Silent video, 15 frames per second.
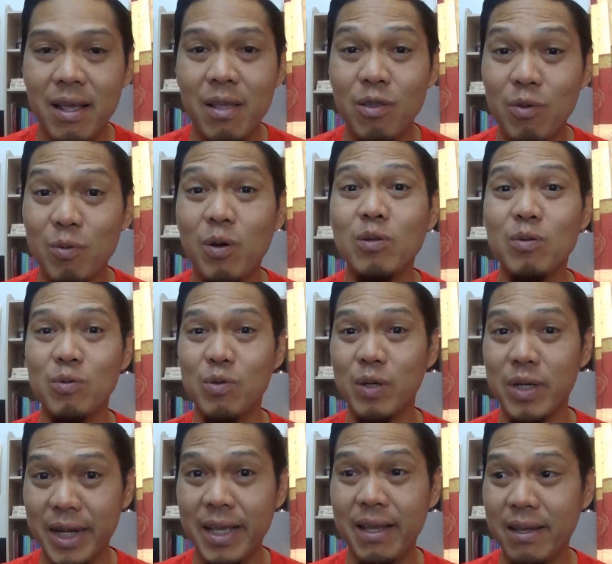อยู่พอสมคว
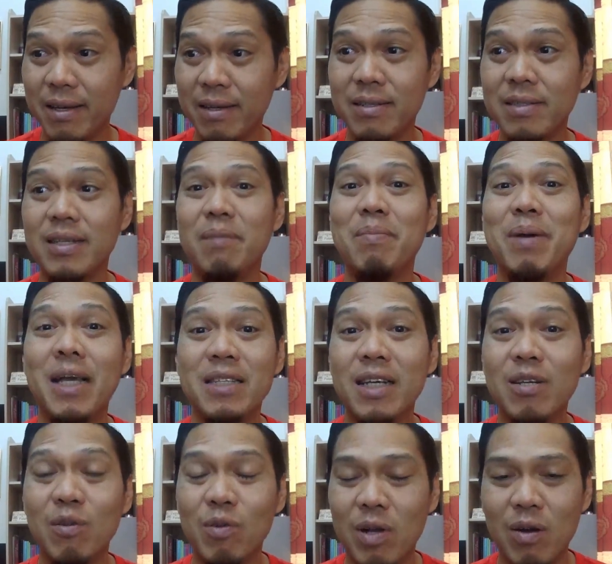รในในหมายเซ
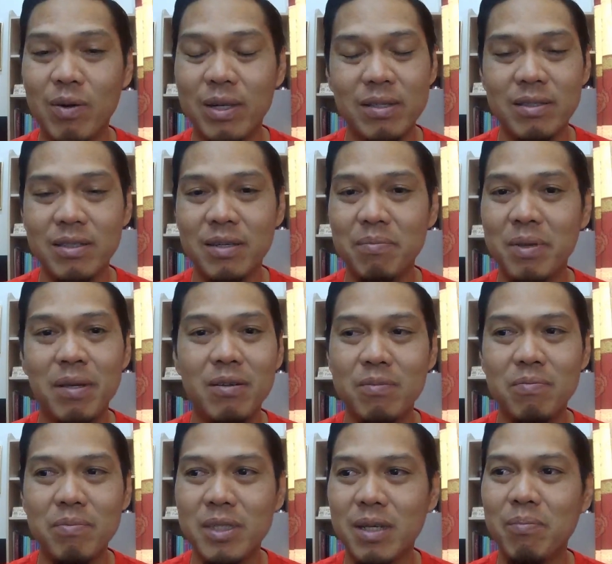ตของเขาจะไม่
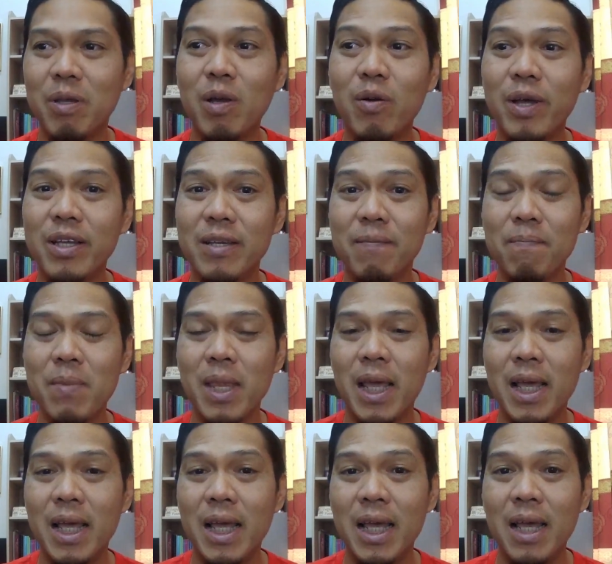จะไม่ค่อย
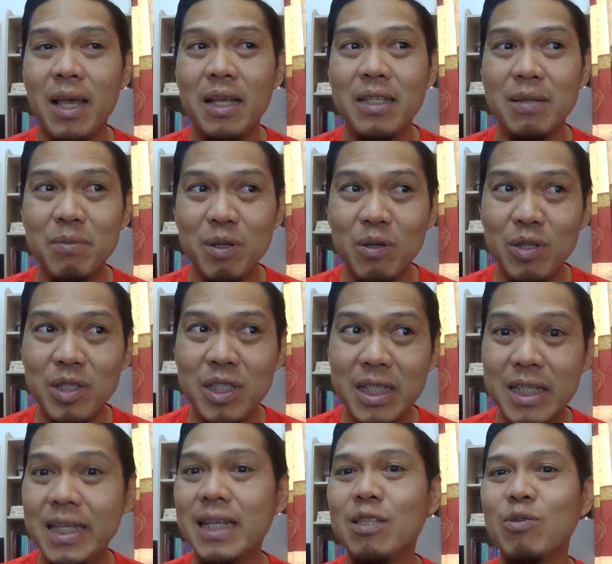จะไม่ค่อยซี
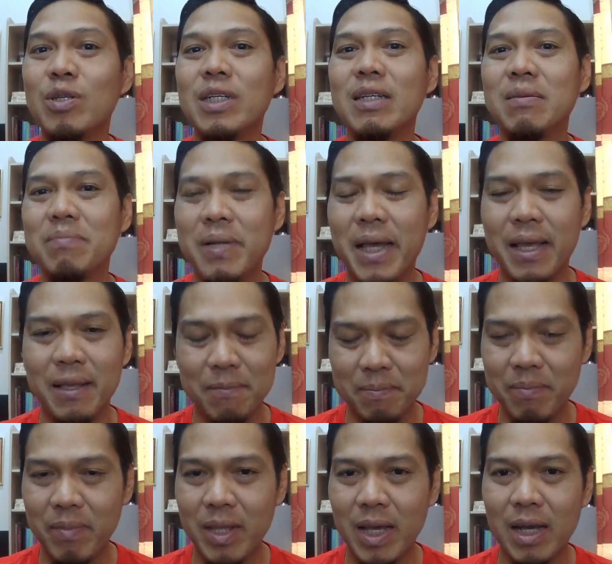เรียสจนเกินไป
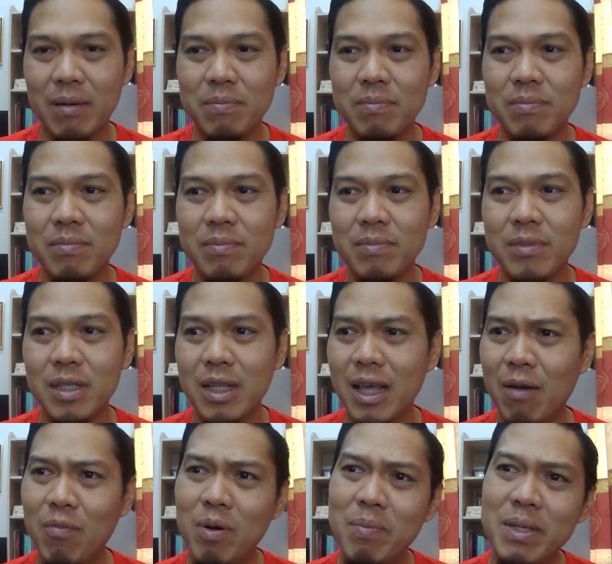นะครับแต่
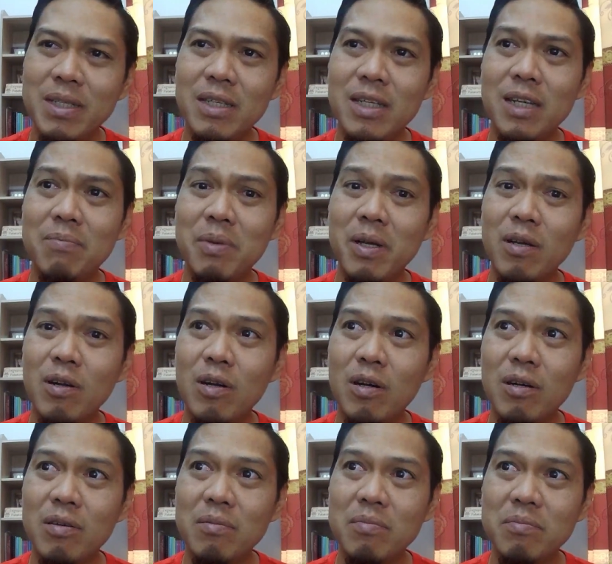ถามว่าไม่ซีเรียสไหมก็
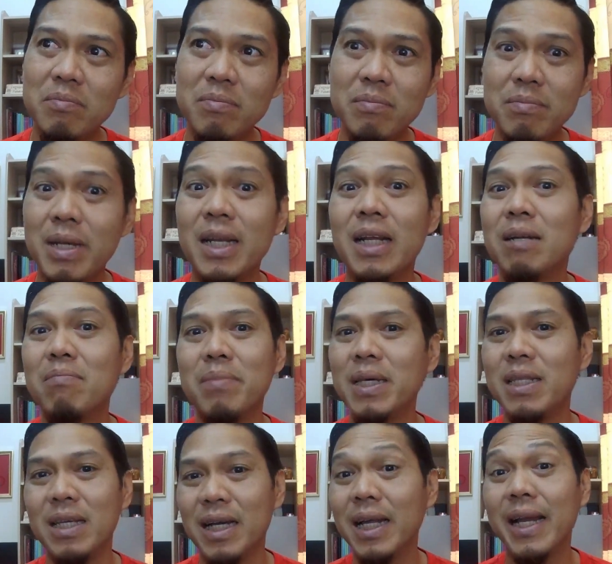ไม่ไม่
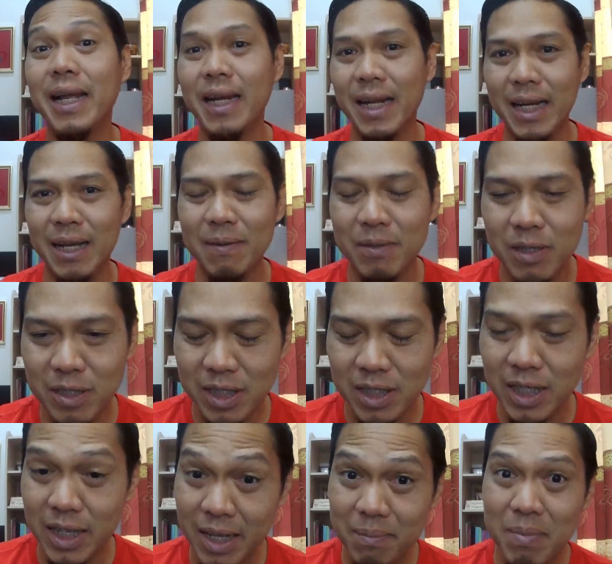ถึงขนาดนั้นอ่ะก็ซี
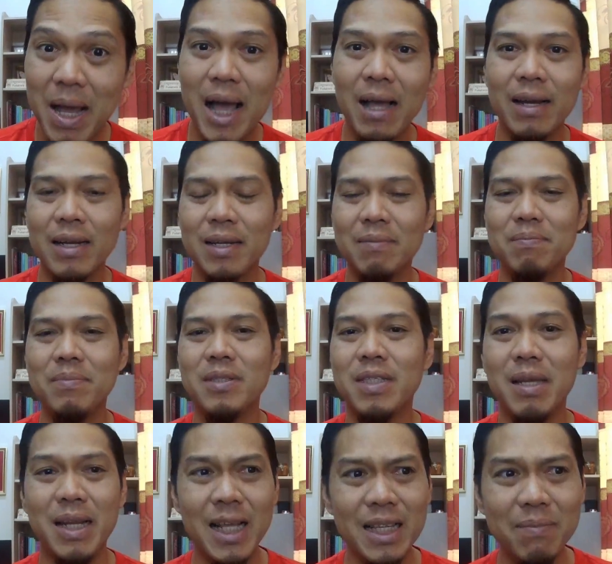เรียสบ้างนะครับ
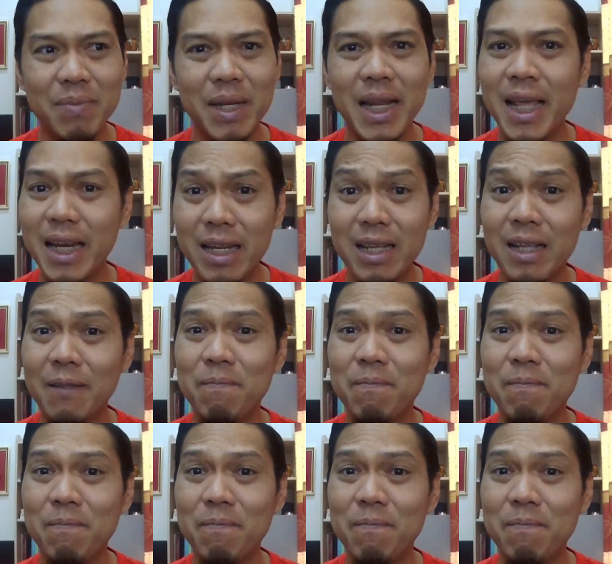แต่น่าจะเป็นเลขที่